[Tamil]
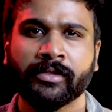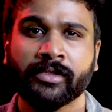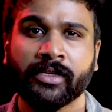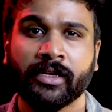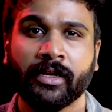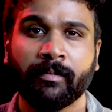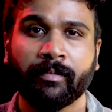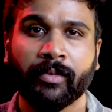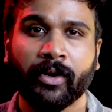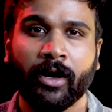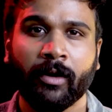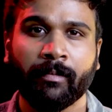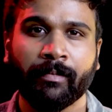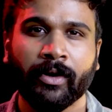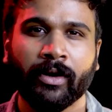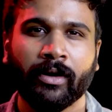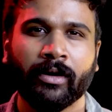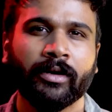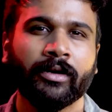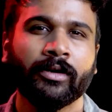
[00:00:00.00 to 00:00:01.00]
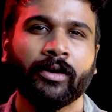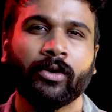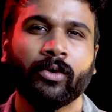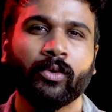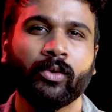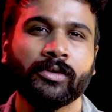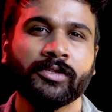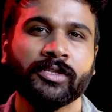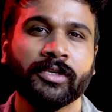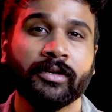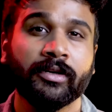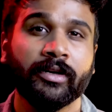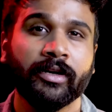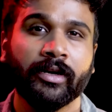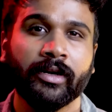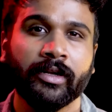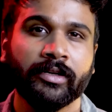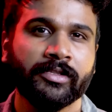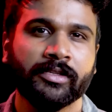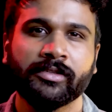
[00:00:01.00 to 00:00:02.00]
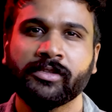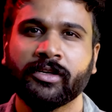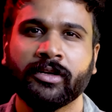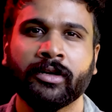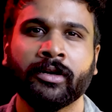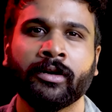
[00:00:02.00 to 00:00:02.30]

சில ப்ராப்பரான ரூல்ஸ் அண்ட் ரெகுலேஷன்ஸ்